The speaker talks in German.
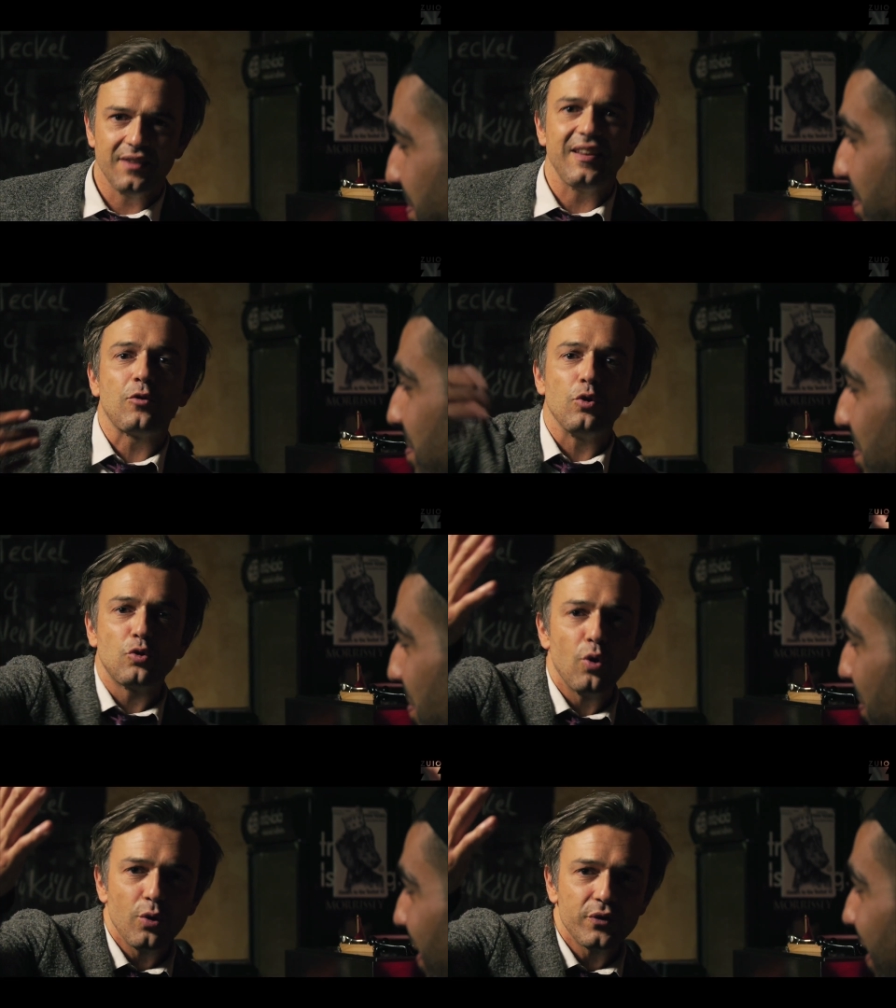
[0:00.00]
Ihr seid
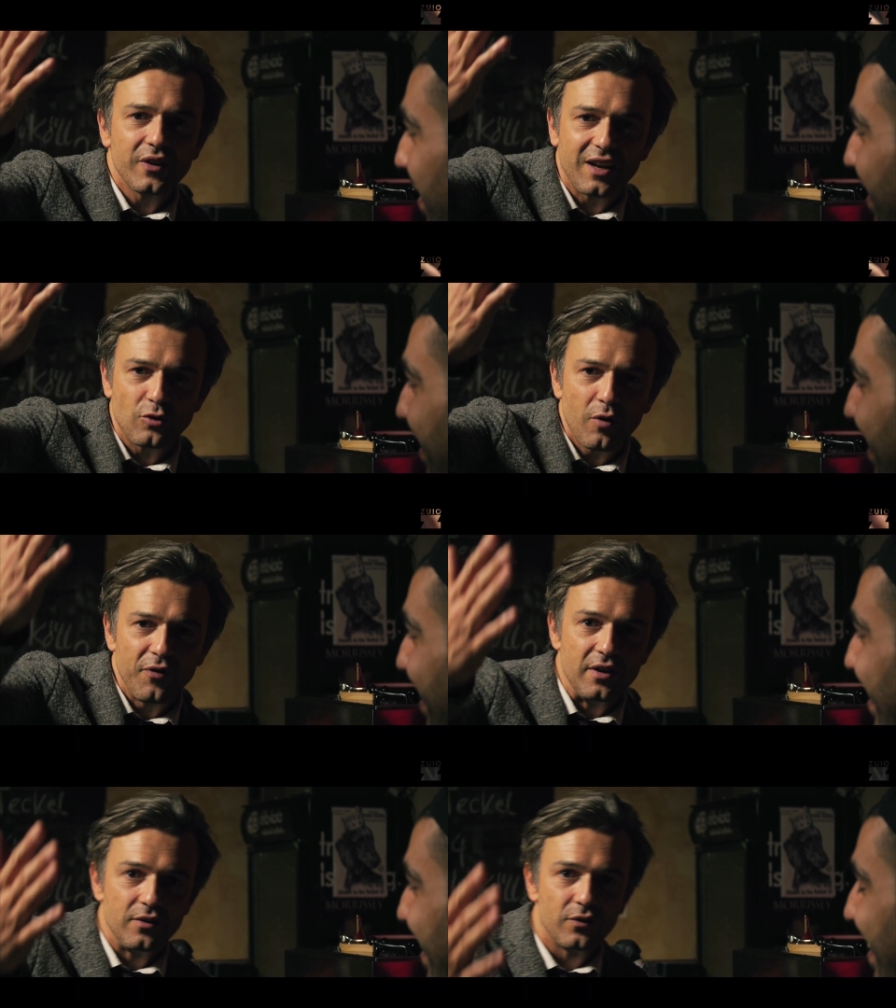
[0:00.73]
kulturlose
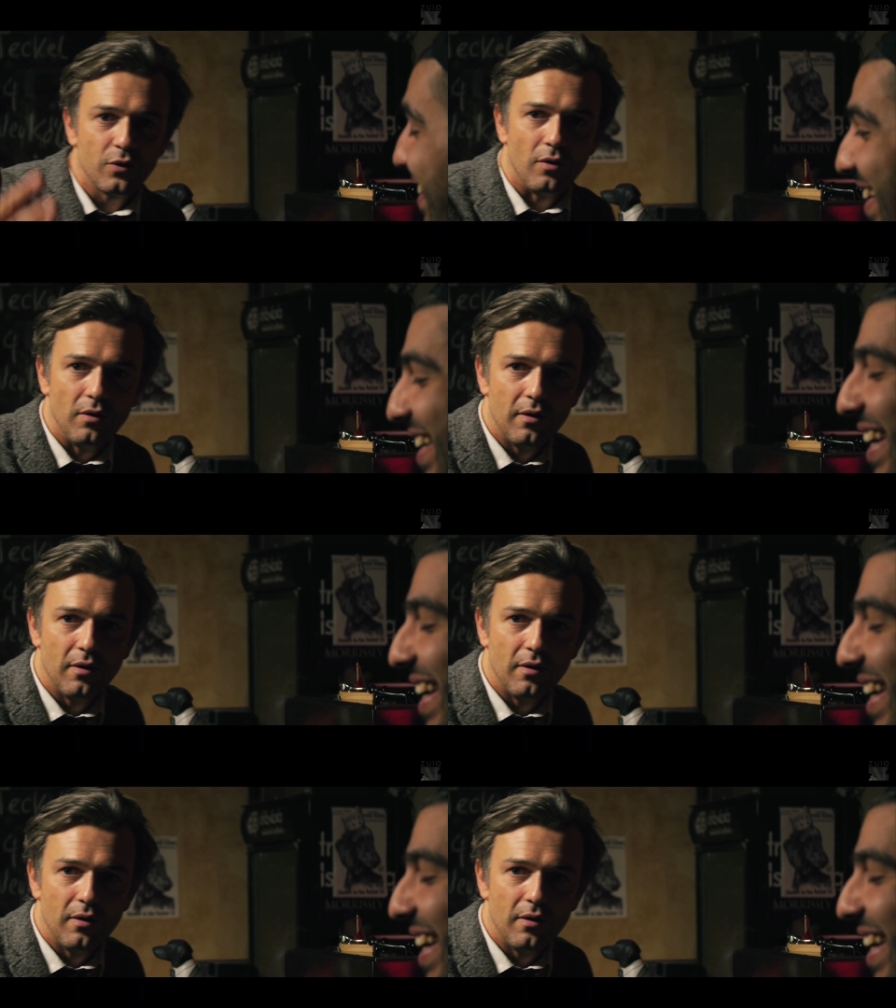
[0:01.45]
Kartoffeln. So.